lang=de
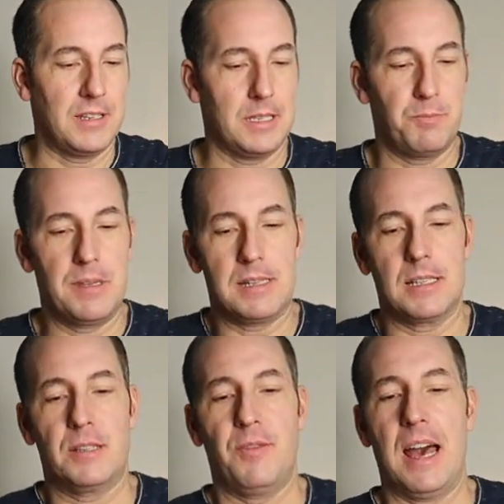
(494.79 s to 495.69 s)
Das Bild
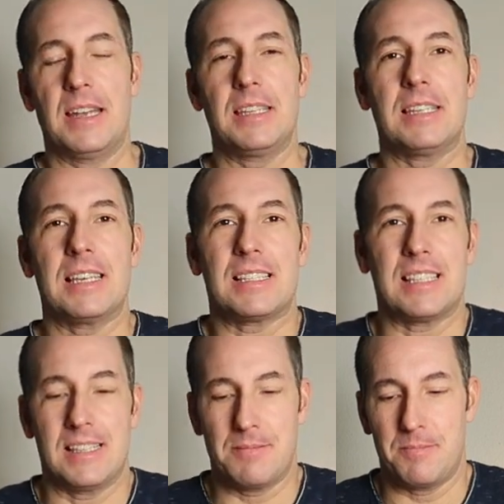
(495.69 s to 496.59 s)
ist fertig, es
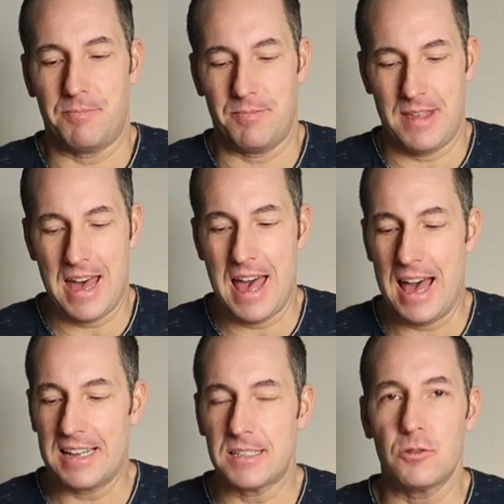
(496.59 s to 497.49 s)

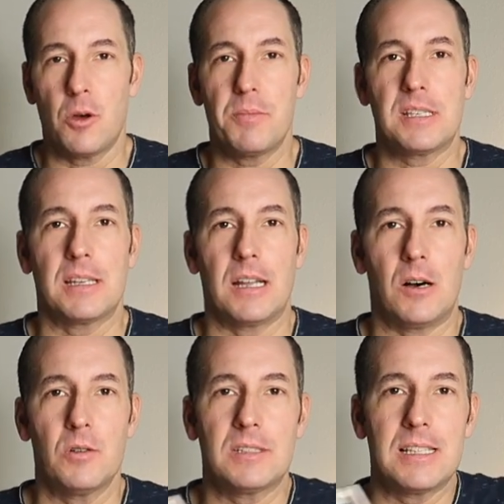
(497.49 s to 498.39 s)
härtet noch ein bisschen aus,